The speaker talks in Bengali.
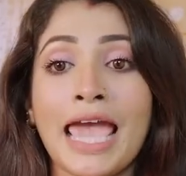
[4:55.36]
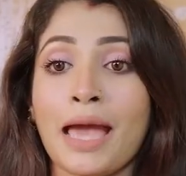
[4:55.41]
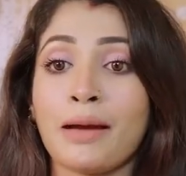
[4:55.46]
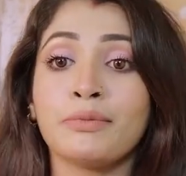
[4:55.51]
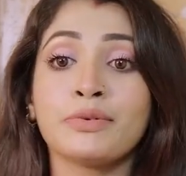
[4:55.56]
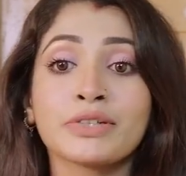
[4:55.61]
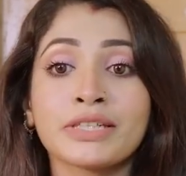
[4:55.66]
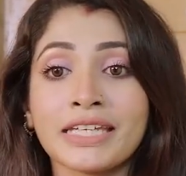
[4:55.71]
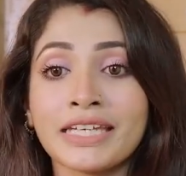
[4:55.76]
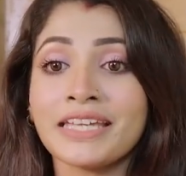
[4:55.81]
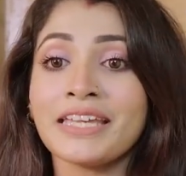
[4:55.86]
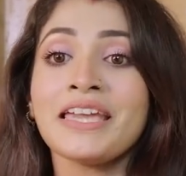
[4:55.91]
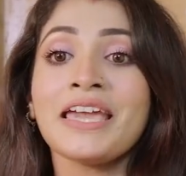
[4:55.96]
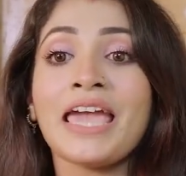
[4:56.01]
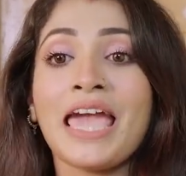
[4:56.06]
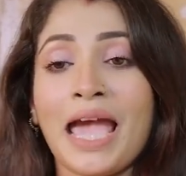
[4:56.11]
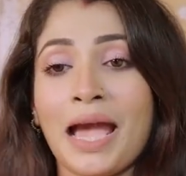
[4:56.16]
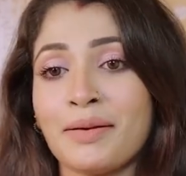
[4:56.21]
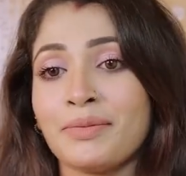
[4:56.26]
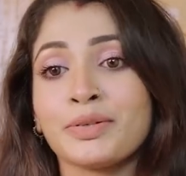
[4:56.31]
এমনকি
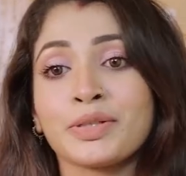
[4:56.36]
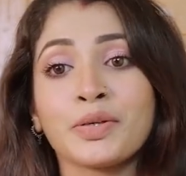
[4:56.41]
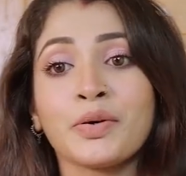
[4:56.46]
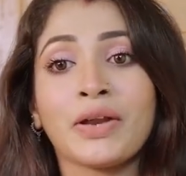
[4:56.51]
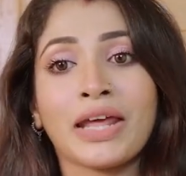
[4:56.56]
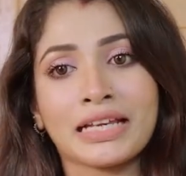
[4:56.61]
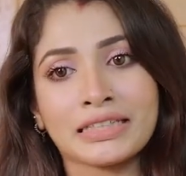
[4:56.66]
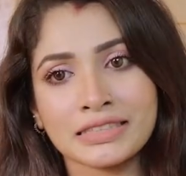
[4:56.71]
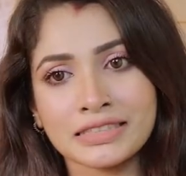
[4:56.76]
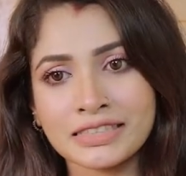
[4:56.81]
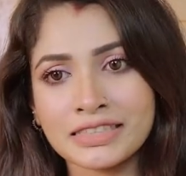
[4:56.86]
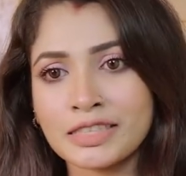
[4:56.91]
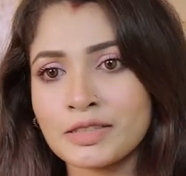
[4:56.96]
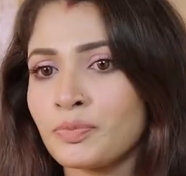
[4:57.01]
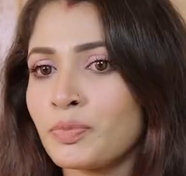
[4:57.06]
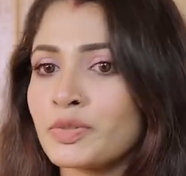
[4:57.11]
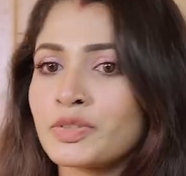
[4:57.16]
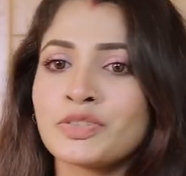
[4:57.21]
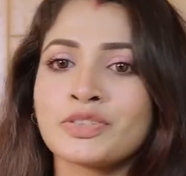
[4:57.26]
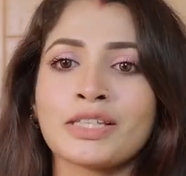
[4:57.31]
এমনকি ওর এক্সারসাইজ
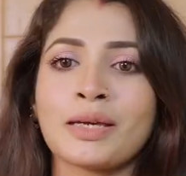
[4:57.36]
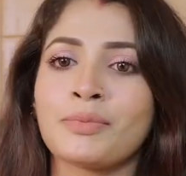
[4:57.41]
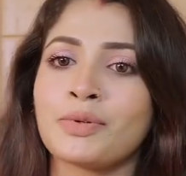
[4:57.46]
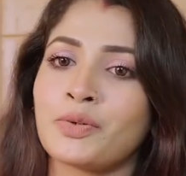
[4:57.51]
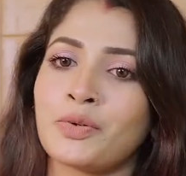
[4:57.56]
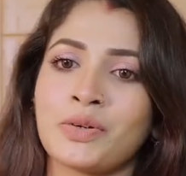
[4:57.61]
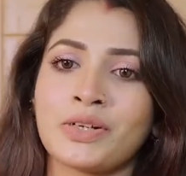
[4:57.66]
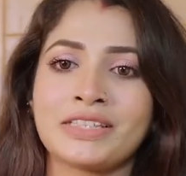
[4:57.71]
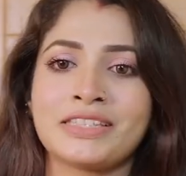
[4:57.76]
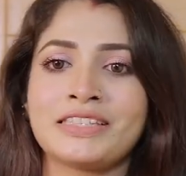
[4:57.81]
পর্যন্ত আমি করে